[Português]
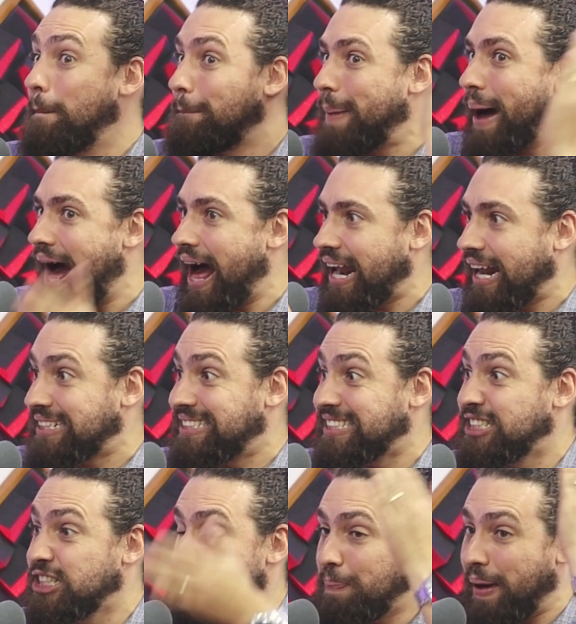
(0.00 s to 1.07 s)
Para de
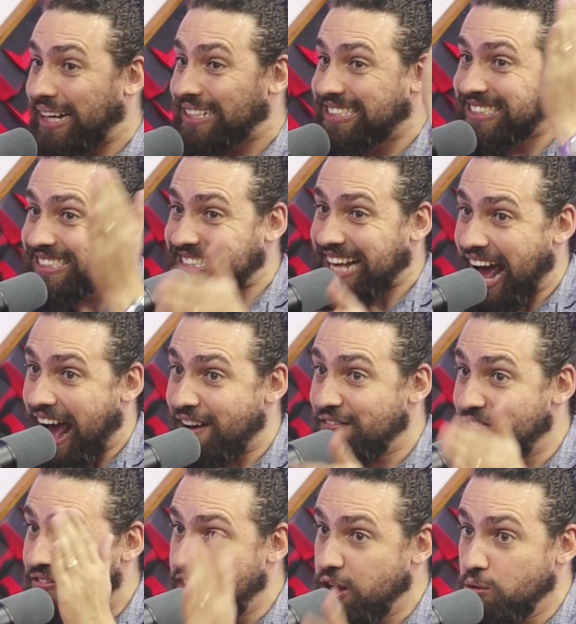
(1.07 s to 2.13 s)
desperdiçar
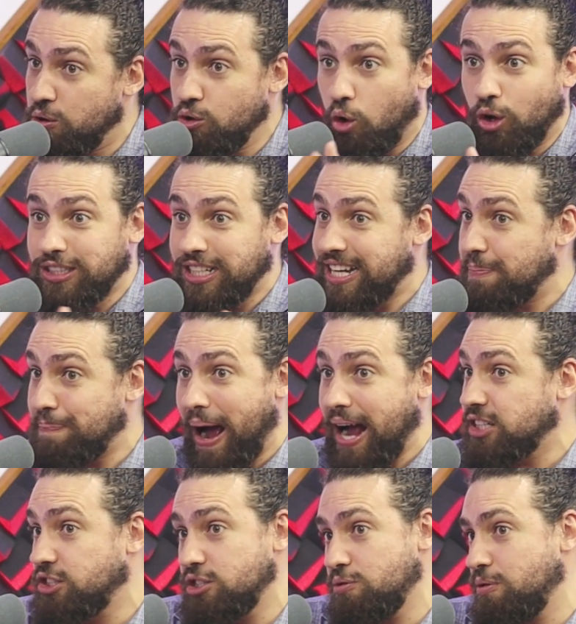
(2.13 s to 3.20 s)
vinho em outro que
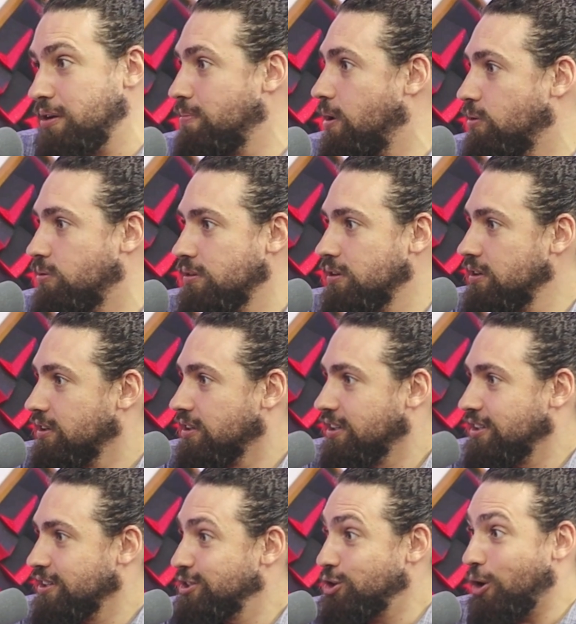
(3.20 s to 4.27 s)
partiu, irmão
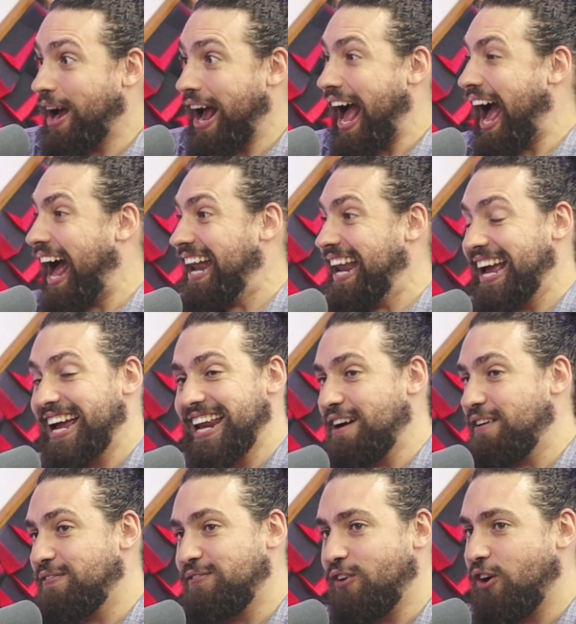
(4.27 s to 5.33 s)
jogar a alegria
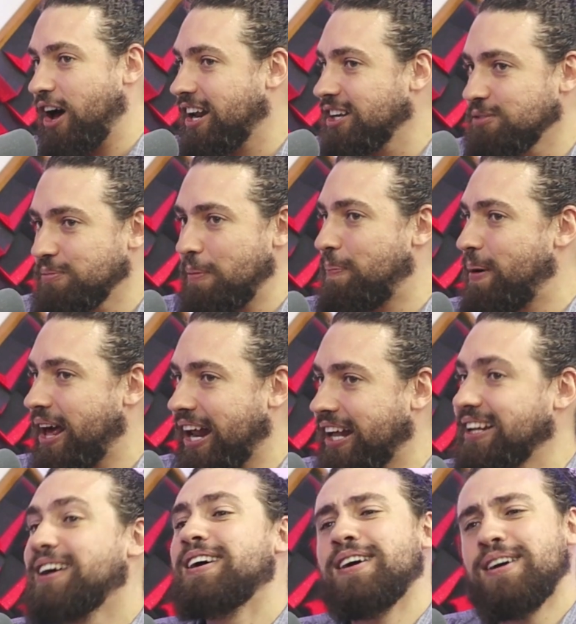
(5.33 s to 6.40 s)
fora numa
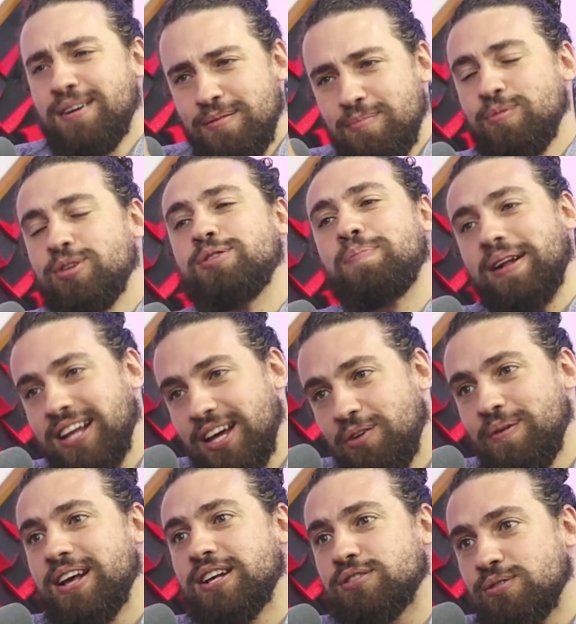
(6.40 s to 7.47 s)
parada. Muito maneiro
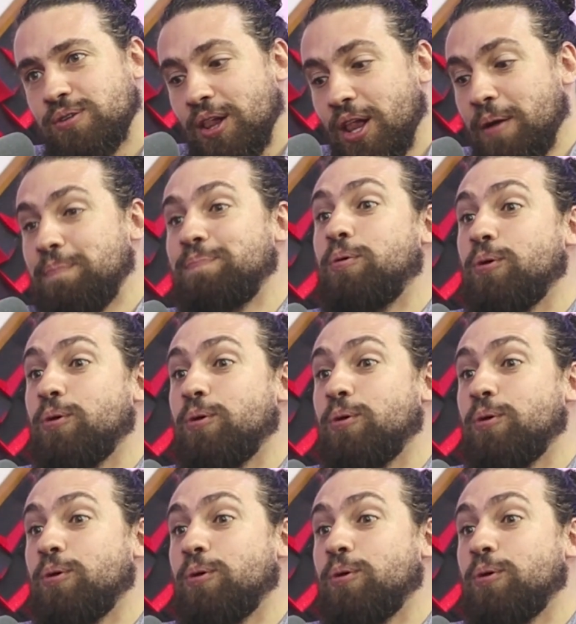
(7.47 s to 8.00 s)
isso. Forte.